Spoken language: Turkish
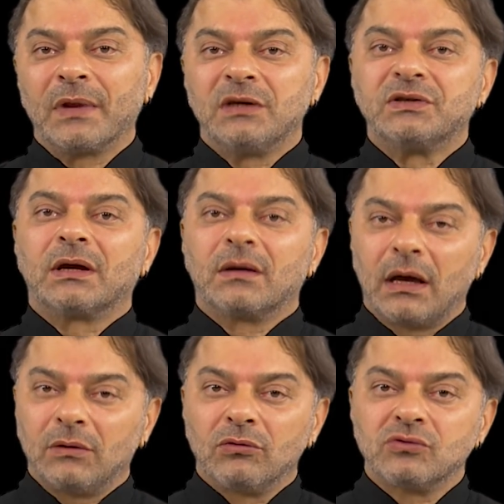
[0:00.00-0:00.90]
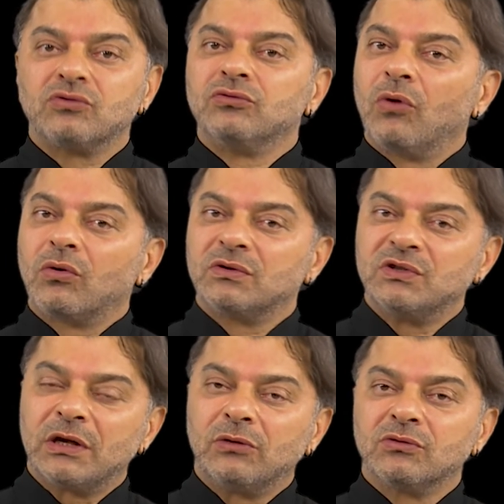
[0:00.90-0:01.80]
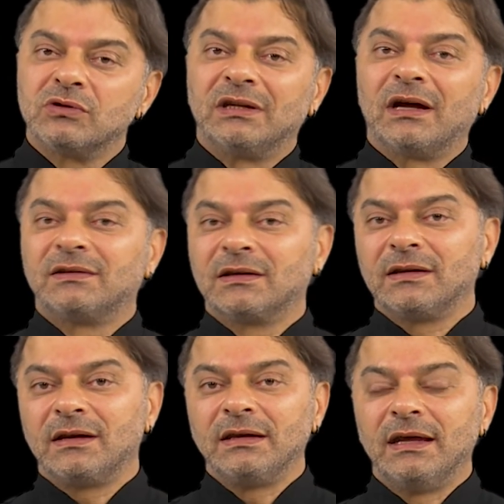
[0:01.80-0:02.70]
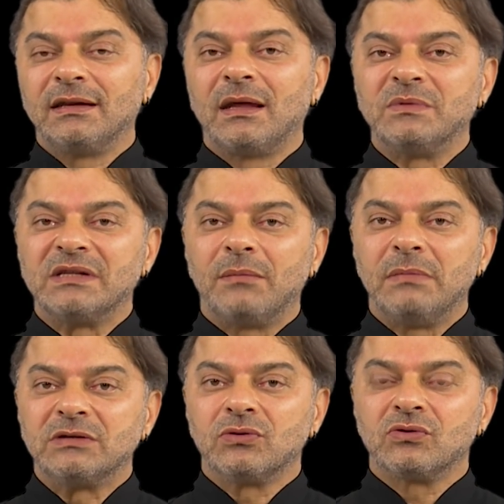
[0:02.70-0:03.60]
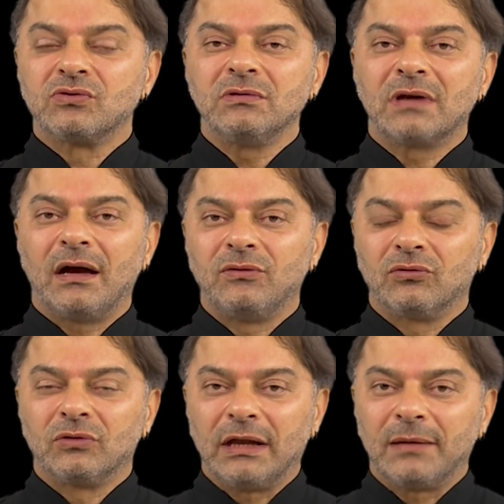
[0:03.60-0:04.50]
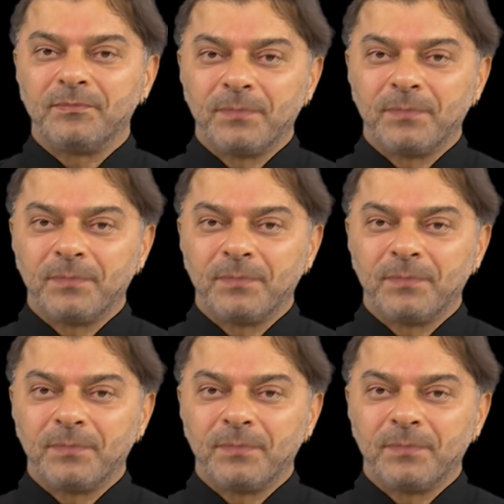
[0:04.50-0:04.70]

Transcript: işte kan olsun, oksijen olsun ya da atıkların geri temizlenmesi olsun kan yoluyla.